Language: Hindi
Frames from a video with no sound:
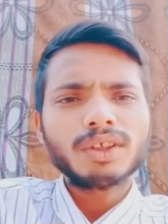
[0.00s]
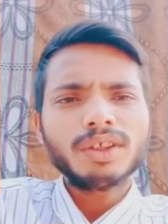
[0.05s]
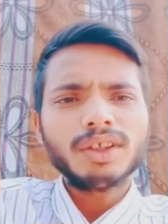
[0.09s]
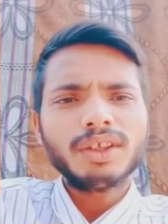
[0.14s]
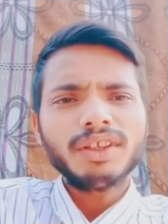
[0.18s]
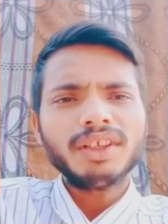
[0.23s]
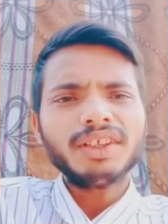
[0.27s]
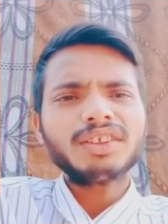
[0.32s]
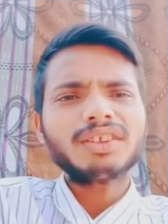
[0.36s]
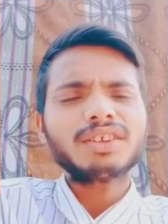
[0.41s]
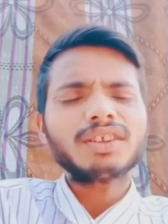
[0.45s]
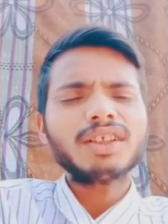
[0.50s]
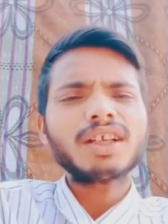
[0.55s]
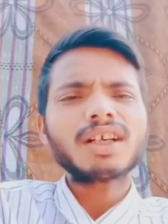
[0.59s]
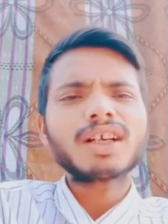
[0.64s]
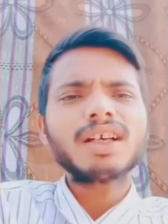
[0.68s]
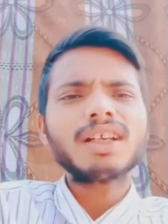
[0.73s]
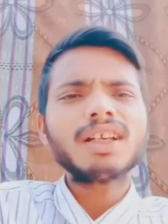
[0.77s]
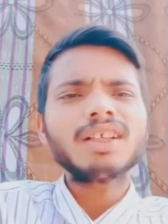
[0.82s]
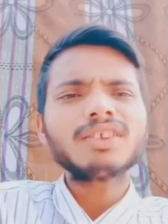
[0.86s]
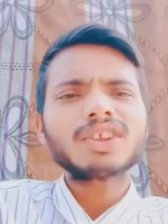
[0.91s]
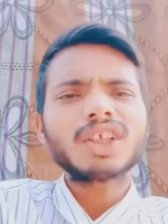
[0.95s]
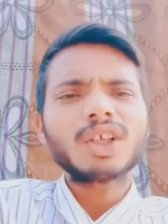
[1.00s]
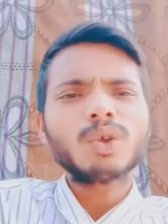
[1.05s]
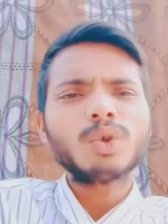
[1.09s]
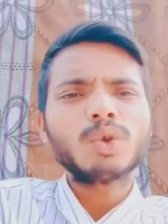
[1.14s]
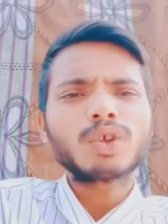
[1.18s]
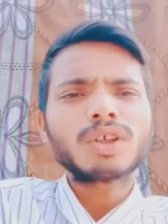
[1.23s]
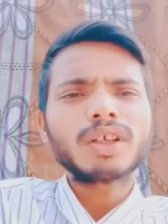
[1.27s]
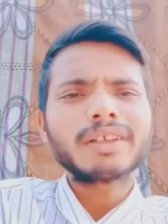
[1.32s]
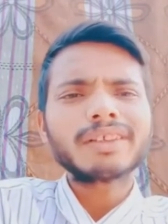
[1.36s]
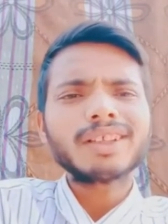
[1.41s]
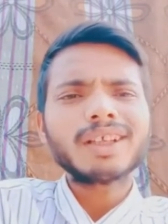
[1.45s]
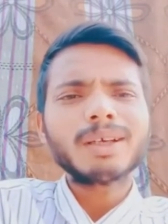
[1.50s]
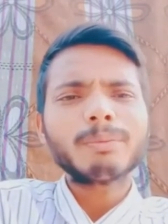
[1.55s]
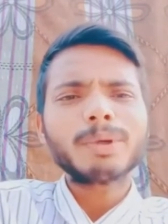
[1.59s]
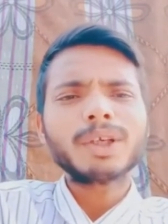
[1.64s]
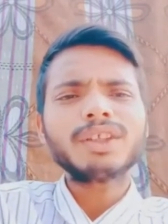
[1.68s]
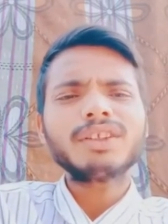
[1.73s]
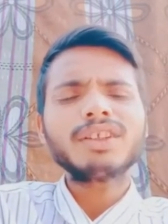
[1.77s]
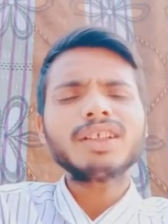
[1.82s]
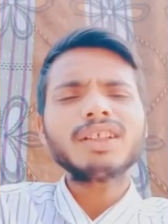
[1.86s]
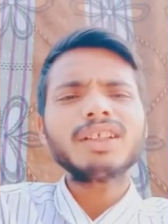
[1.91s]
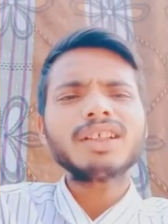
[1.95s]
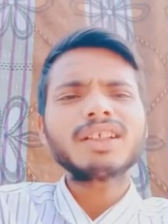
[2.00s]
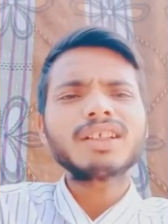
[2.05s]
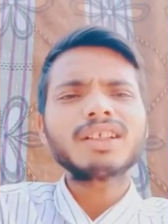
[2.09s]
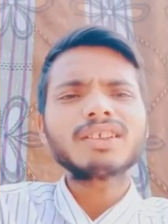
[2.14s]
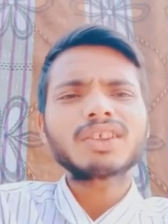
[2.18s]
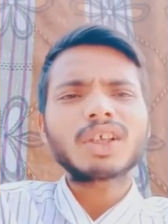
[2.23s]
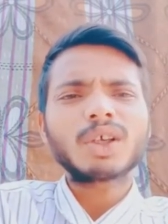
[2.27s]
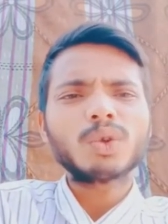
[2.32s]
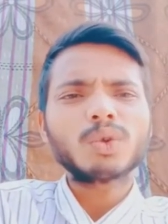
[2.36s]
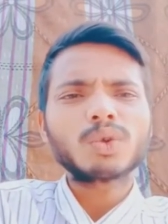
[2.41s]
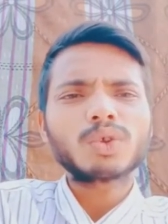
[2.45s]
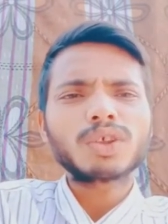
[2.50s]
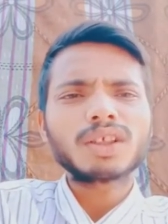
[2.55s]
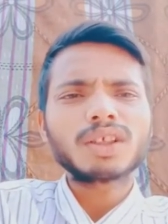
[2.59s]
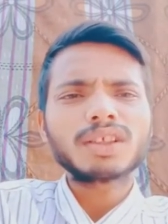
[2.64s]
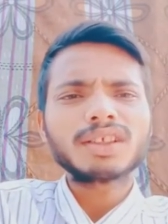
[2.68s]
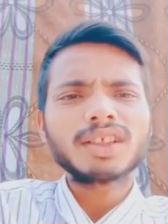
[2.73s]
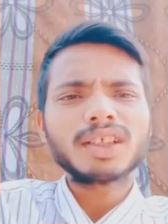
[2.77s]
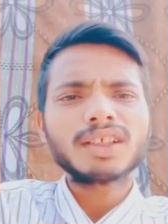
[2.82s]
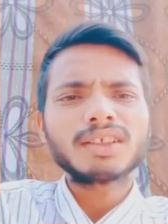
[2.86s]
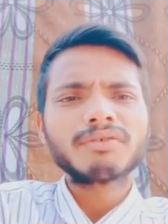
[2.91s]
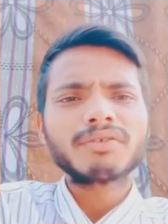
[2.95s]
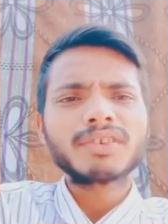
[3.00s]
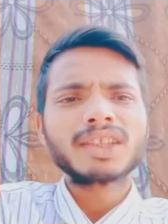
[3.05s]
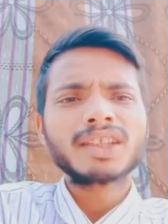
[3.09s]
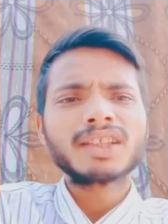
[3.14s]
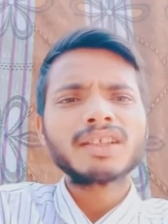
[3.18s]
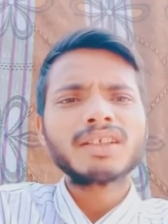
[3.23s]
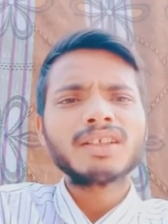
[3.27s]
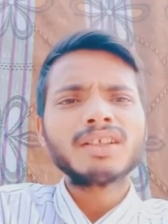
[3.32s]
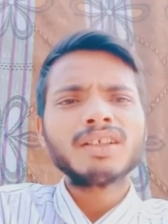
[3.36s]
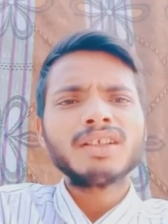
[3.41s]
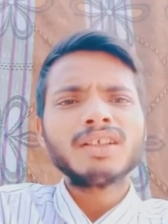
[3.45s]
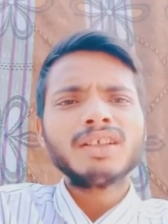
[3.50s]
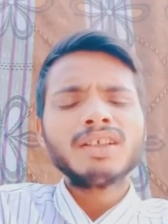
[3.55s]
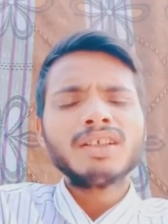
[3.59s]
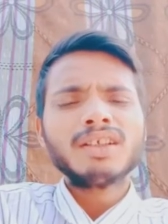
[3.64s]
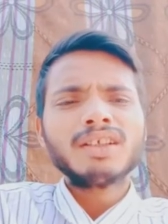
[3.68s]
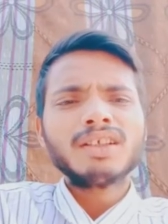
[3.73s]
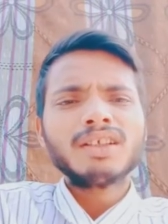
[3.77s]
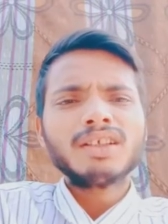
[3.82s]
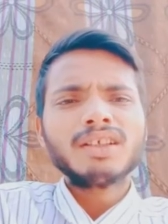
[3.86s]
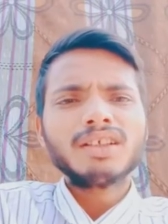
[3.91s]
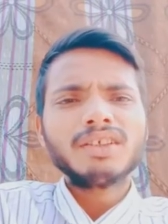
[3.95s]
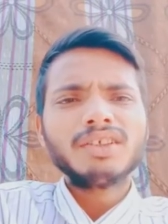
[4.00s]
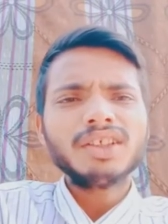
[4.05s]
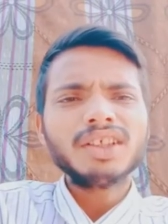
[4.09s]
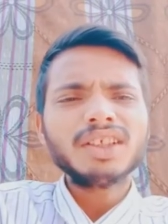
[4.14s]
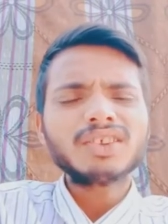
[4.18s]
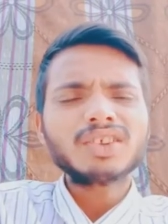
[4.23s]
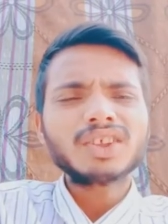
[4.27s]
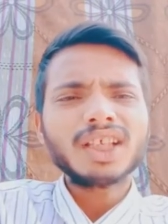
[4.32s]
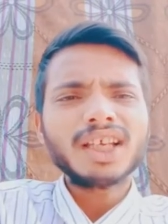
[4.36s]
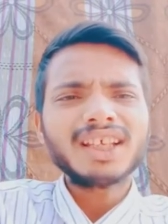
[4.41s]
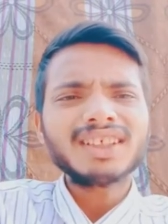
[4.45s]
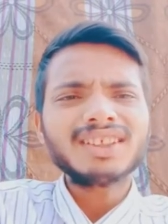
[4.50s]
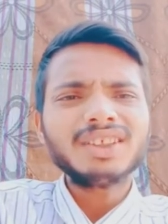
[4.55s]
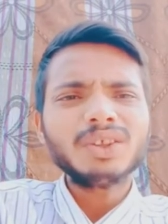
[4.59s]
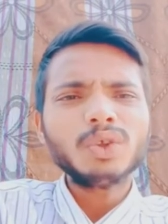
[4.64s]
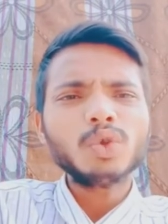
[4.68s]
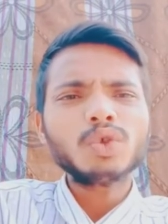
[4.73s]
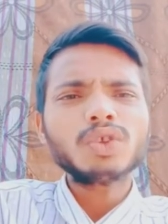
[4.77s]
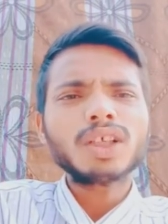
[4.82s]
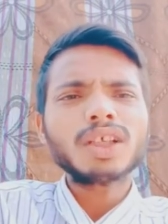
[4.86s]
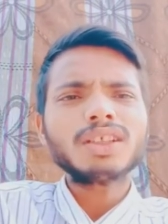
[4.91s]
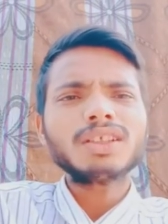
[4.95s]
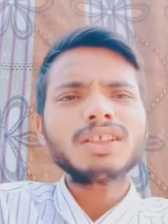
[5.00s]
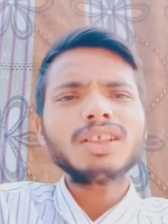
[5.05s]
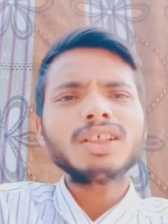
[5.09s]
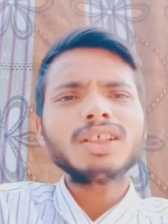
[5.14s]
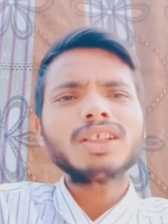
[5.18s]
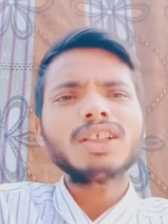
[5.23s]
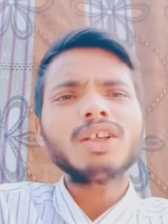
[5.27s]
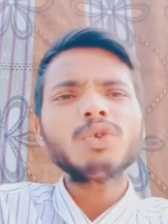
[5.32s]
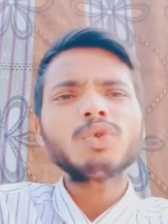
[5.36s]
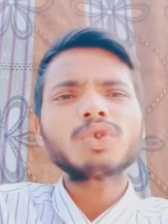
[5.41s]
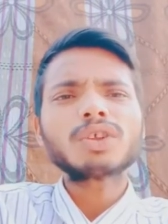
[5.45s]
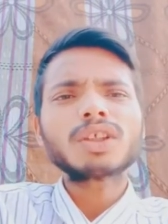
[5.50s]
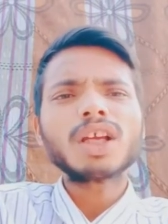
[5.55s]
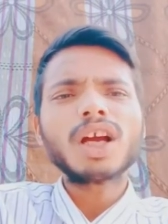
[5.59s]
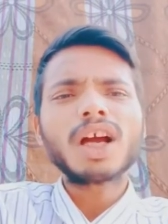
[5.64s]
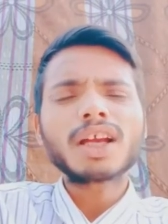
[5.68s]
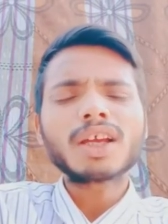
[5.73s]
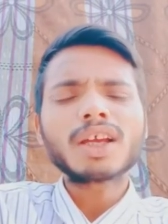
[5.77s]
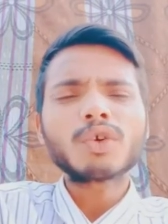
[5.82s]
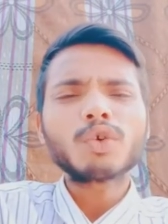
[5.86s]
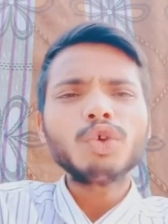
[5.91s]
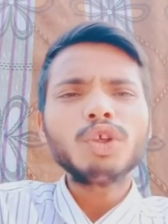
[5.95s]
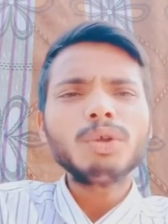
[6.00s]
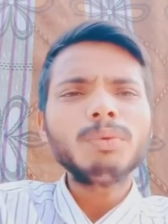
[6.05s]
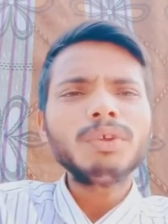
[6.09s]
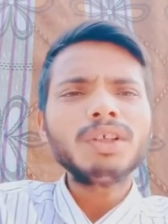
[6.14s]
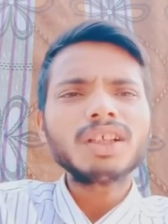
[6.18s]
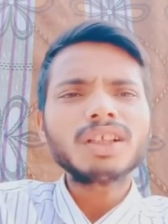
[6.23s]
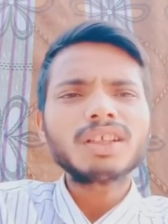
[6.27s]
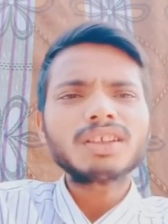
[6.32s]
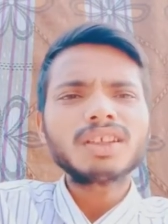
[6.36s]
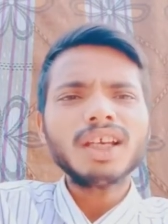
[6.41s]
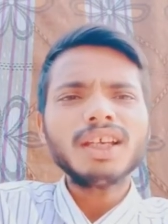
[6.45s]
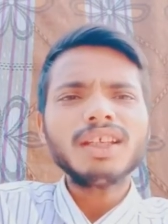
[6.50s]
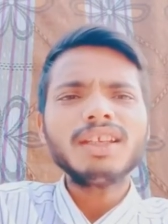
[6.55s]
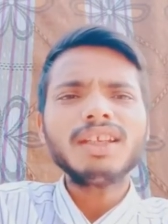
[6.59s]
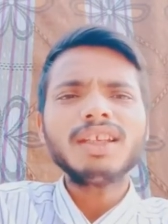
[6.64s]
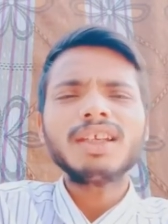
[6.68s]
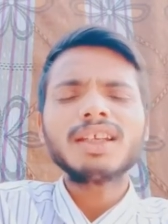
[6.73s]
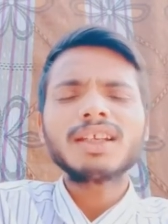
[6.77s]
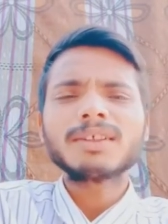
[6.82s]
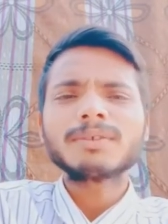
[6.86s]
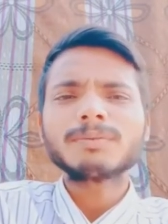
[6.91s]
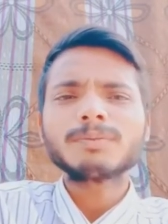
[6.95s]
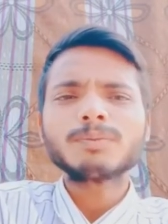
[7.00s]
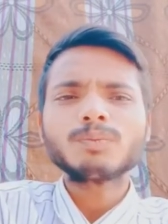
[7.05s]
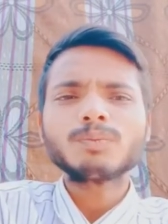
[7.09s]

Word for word: रेस लगाना चालू करता है भर्तियाँ देखना चालू करता है रेस ऐसी हो जाती है कि उसके आगे कोई भी टिकता ही नहीं है